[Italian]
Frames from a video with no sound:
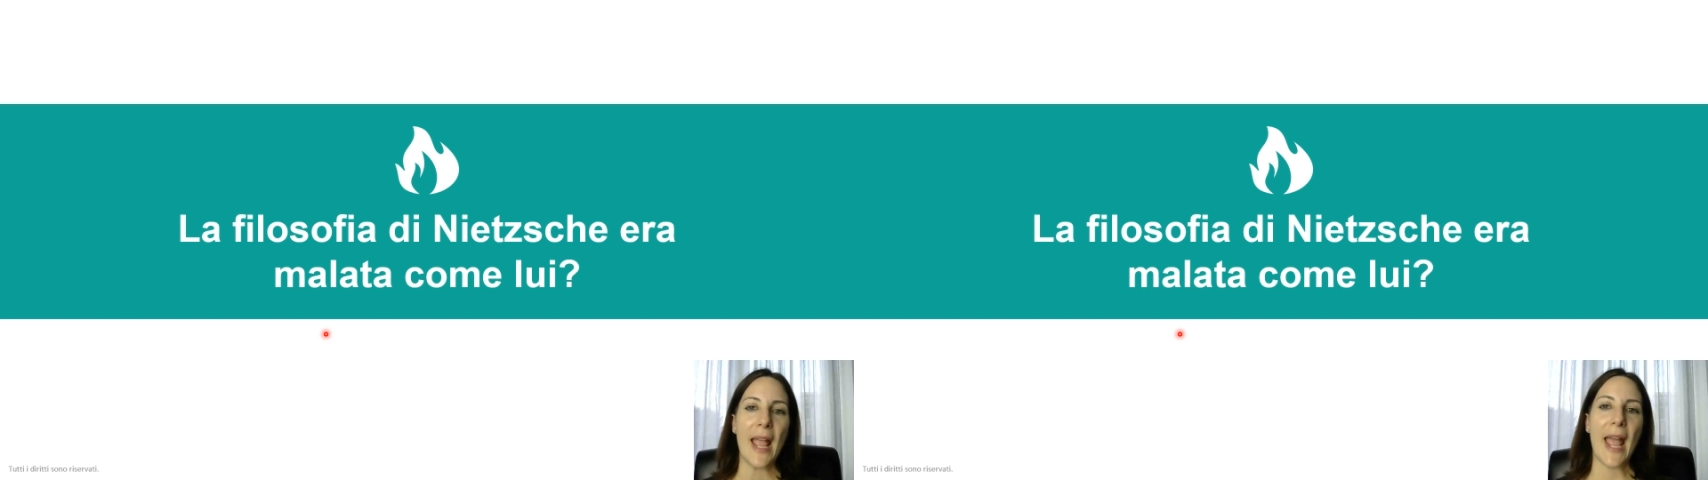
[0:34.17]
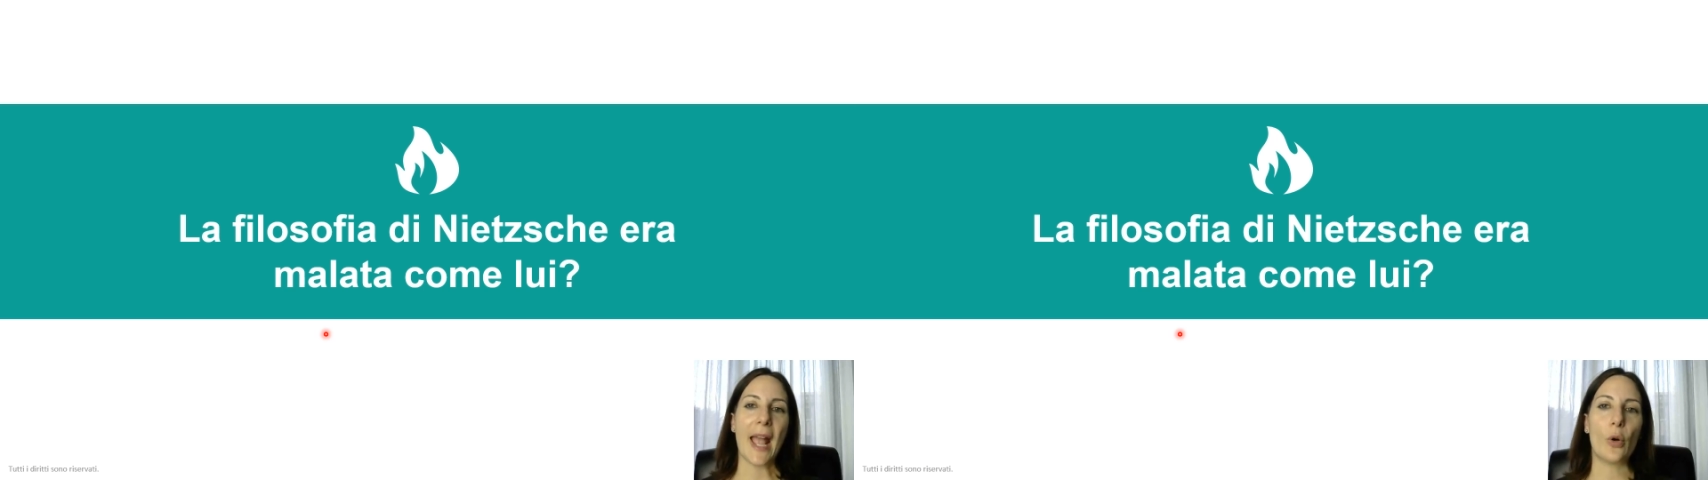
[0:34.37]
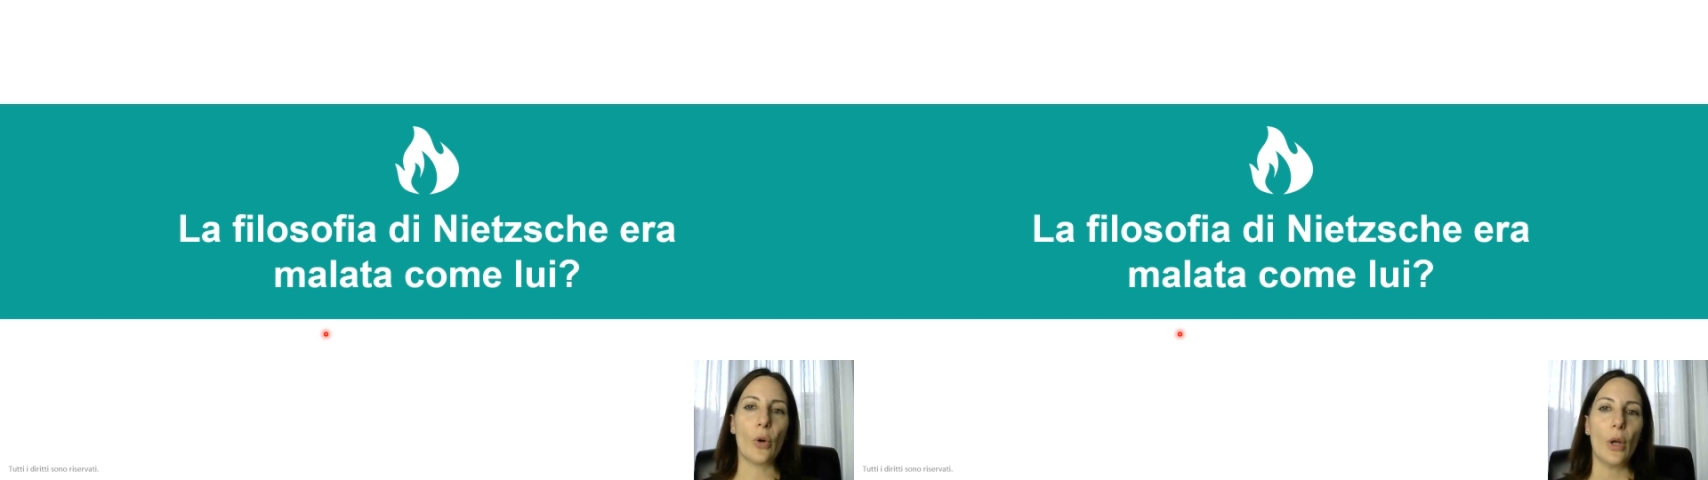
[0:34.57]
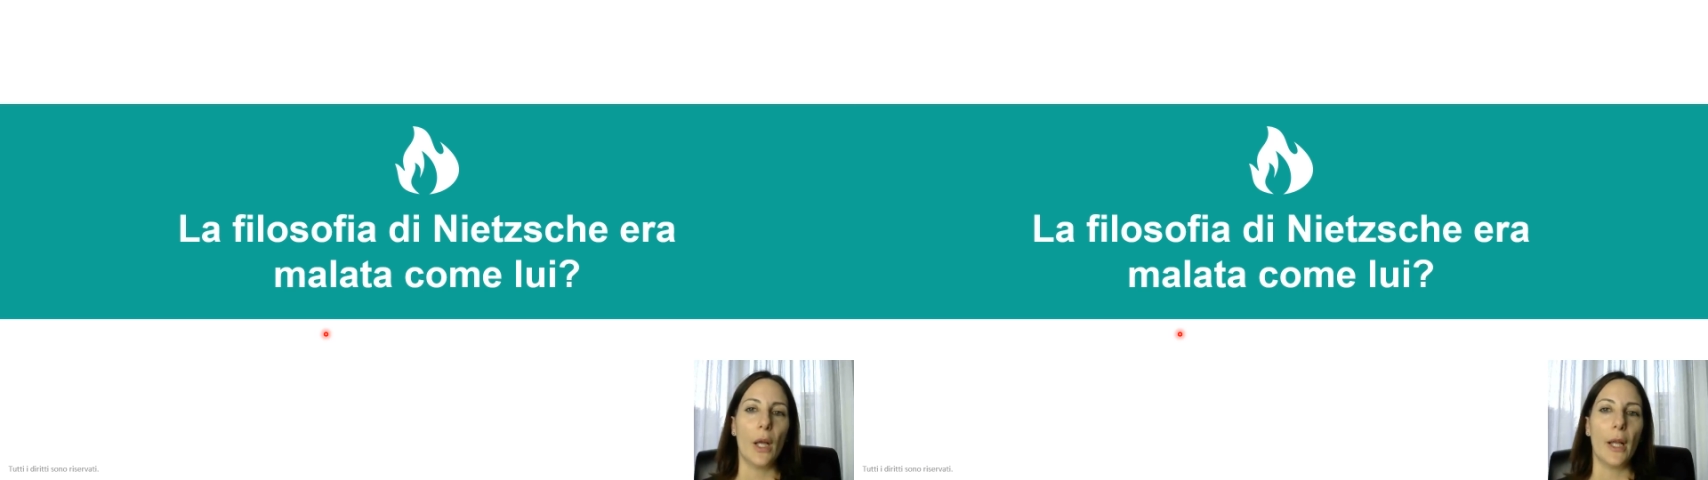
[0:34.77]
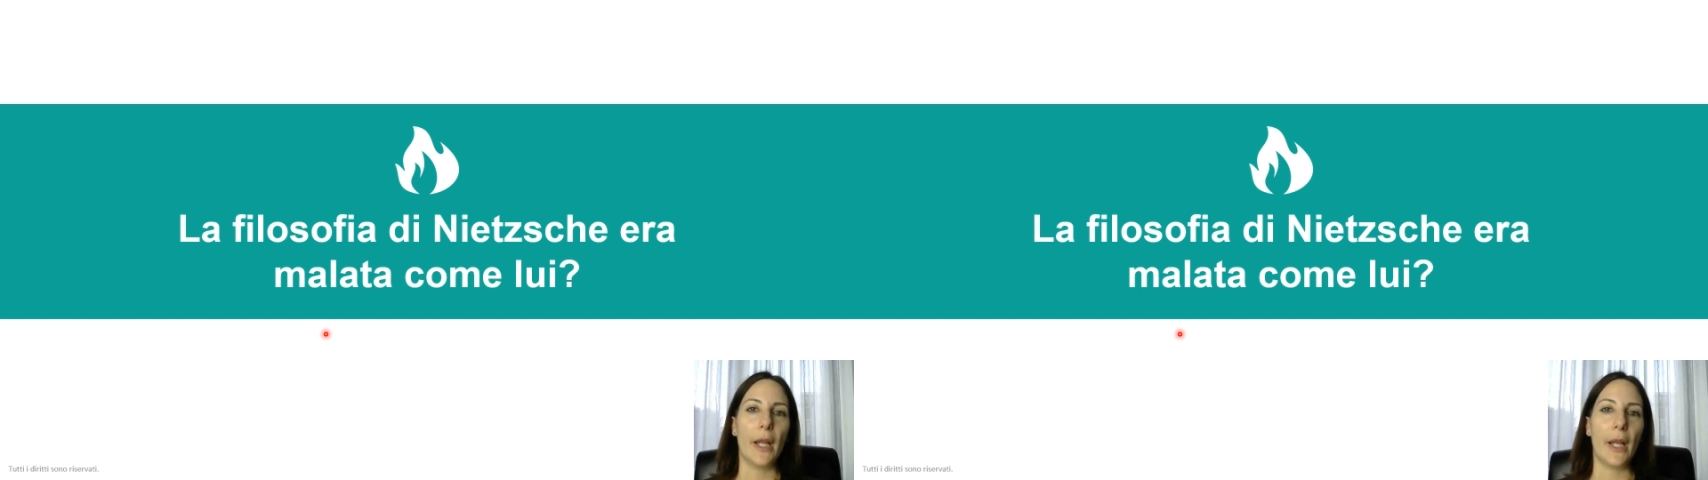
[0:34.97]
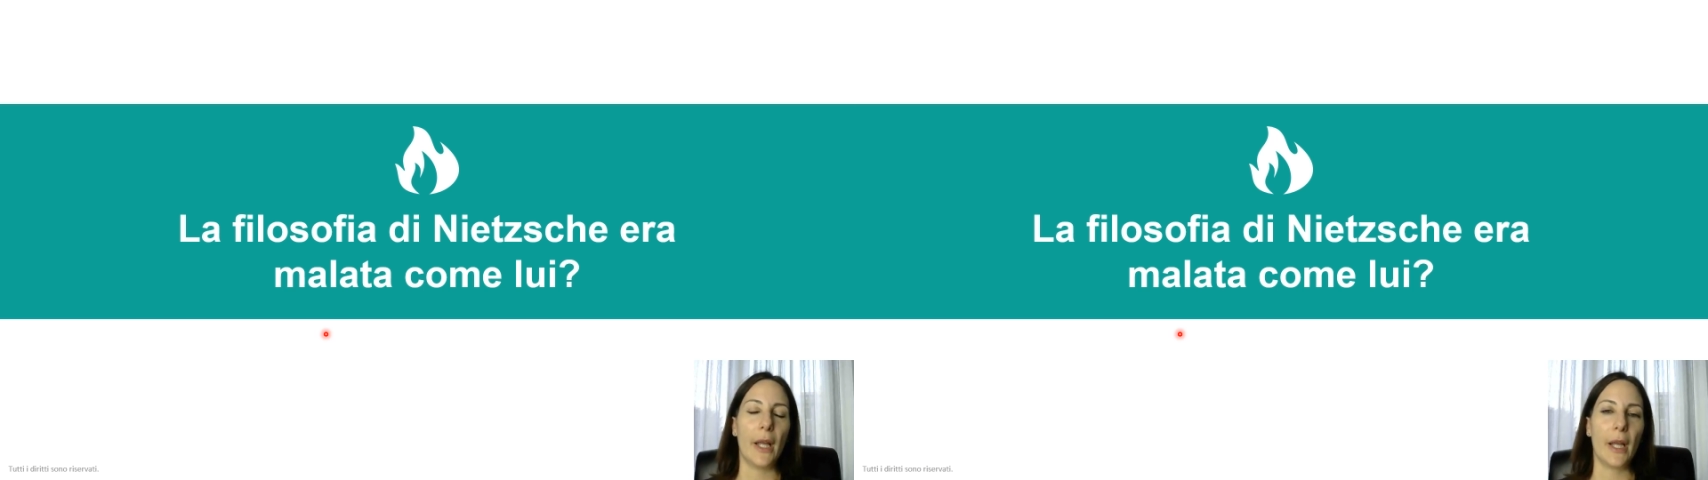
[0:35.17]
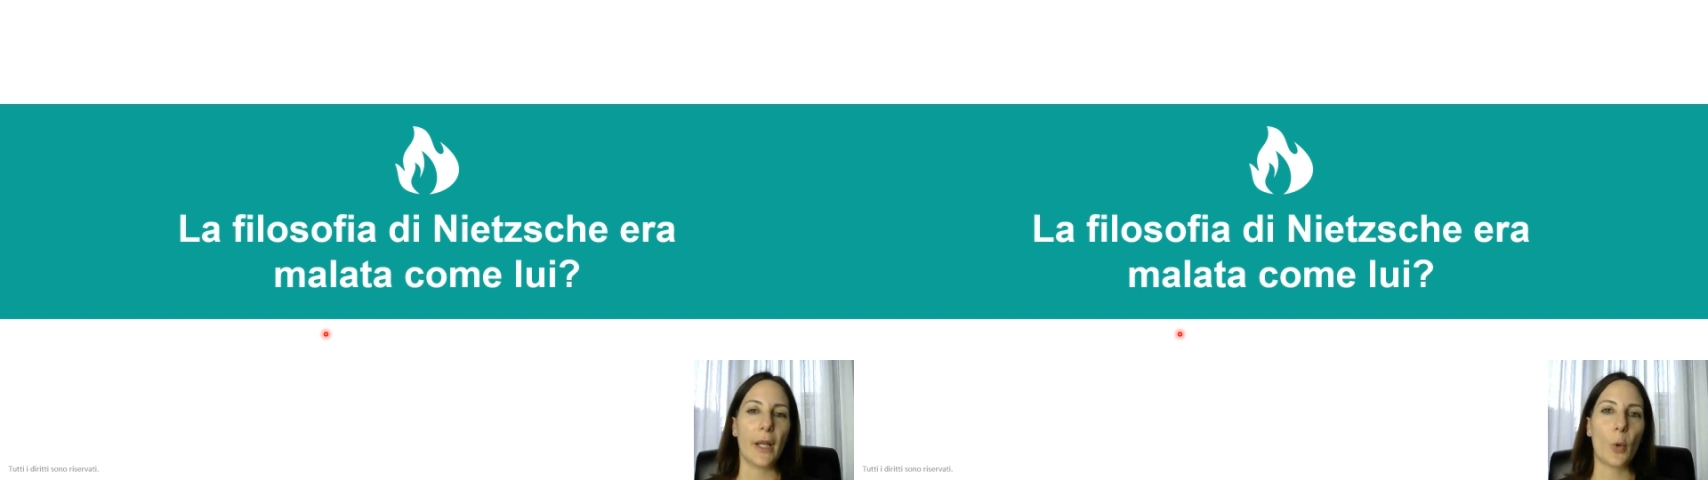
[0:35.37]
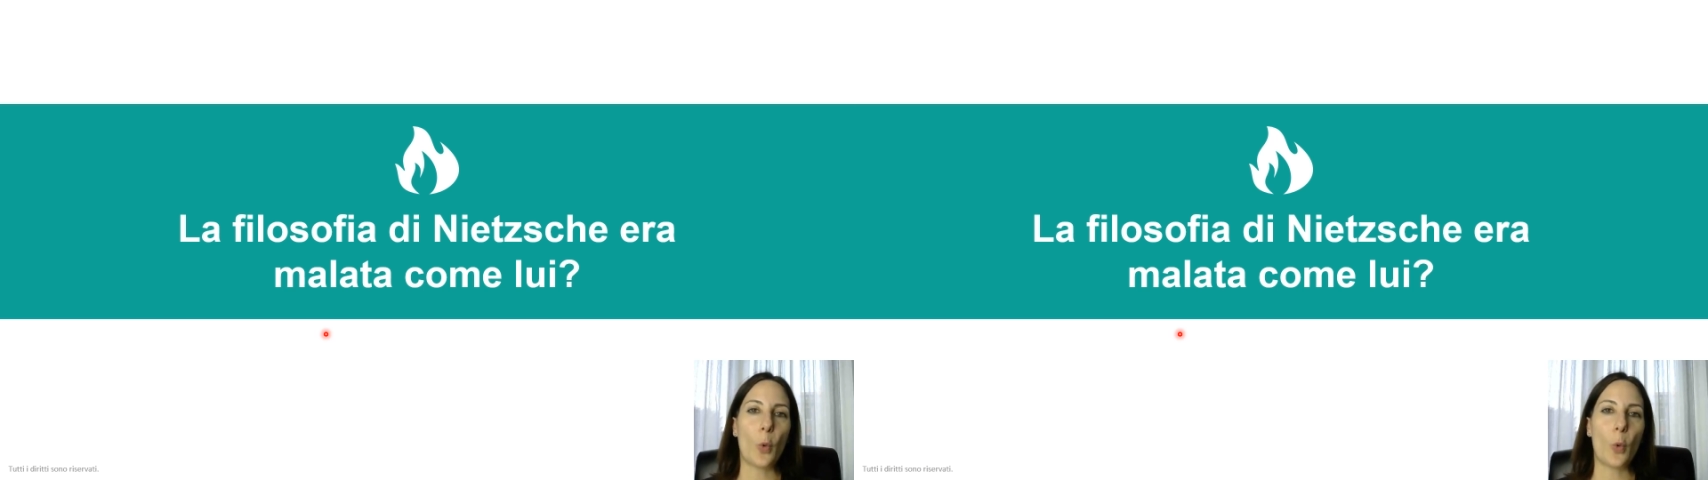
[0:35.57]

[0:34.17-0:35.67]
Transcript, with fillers: Ecco, eh,